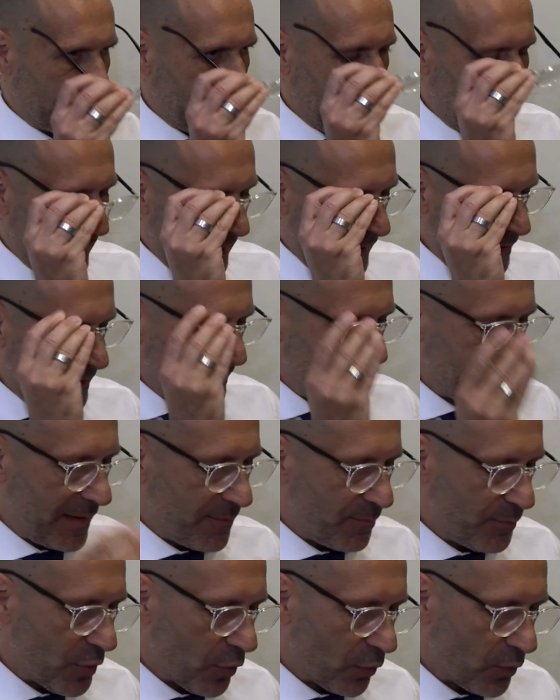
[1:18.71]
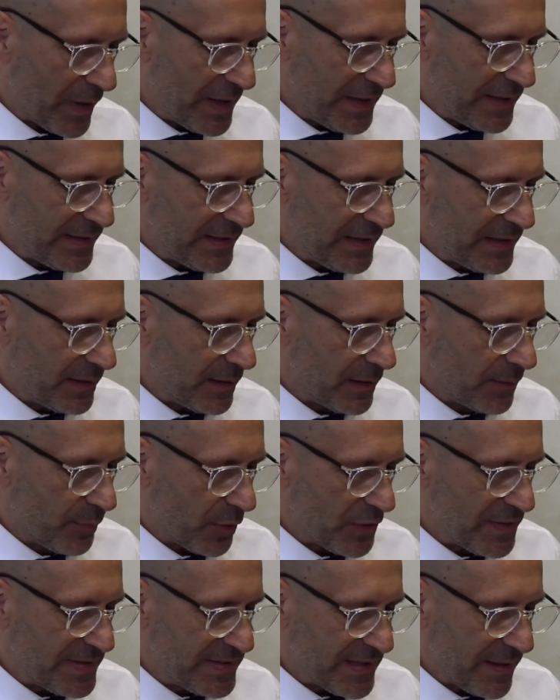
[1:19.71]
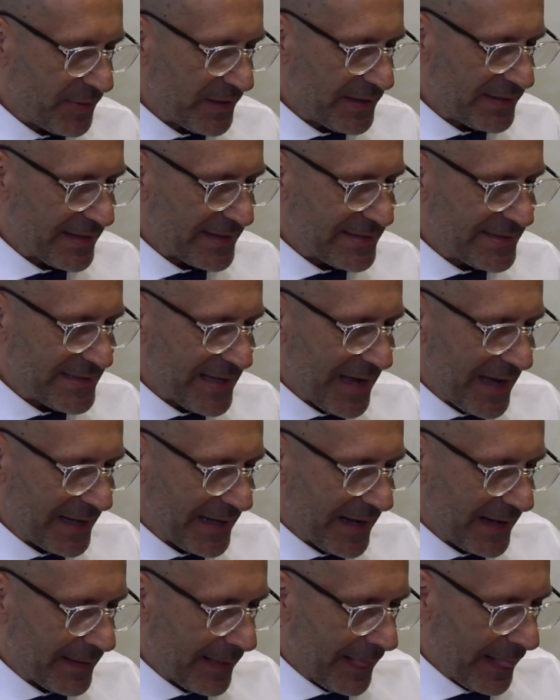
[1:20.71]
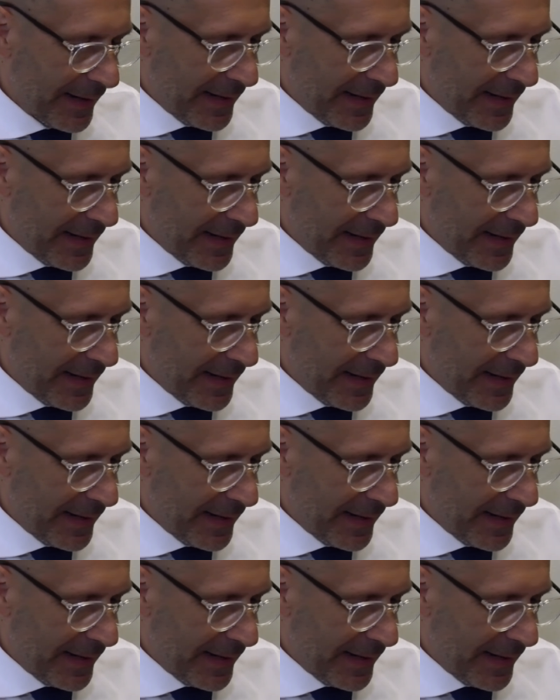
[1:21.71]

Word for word: che ad esempio quelli di polizia penitenziaria